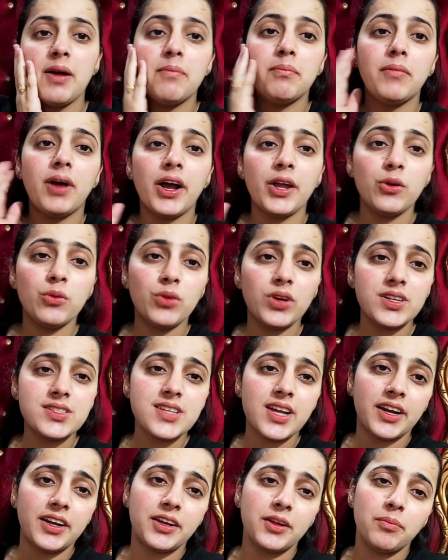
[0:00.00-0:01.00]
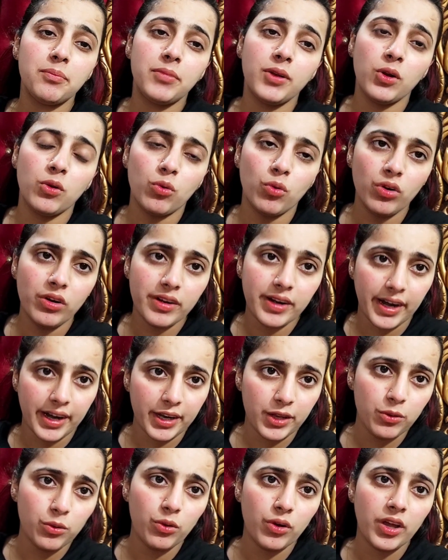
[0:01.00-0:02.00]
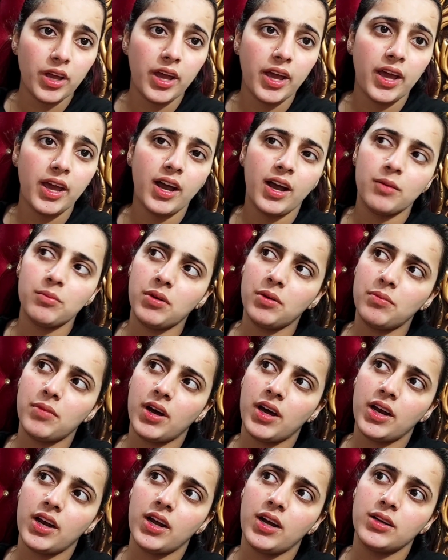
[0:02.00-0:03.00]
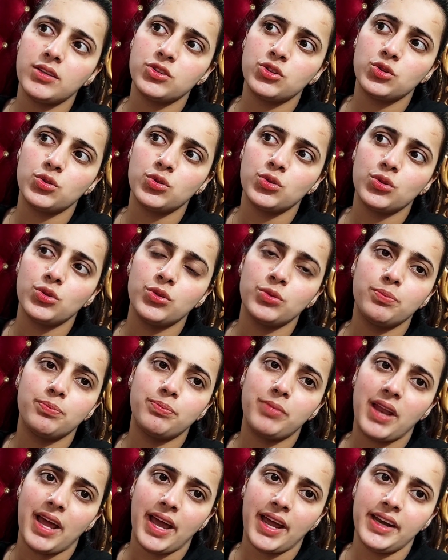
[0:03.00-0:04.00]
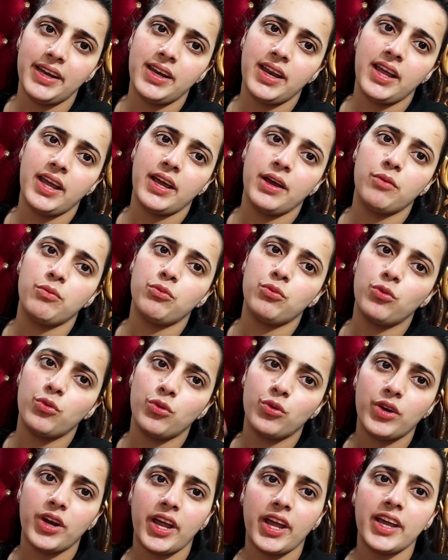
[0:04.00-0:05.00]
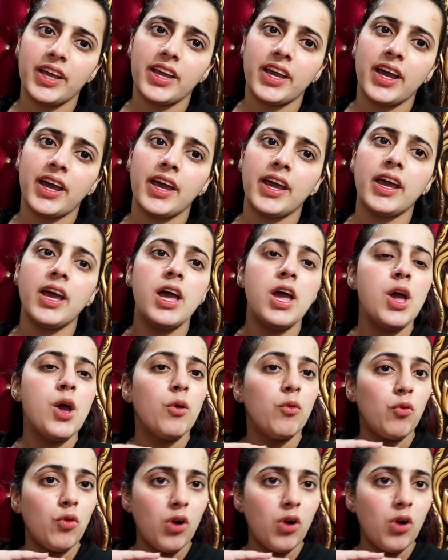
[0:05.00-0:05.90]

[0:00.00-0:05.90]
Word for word: मायू का सेटअप बिल्कुल रेडी हो गया है अब हमारा जो प्लान है वो रह गया है वो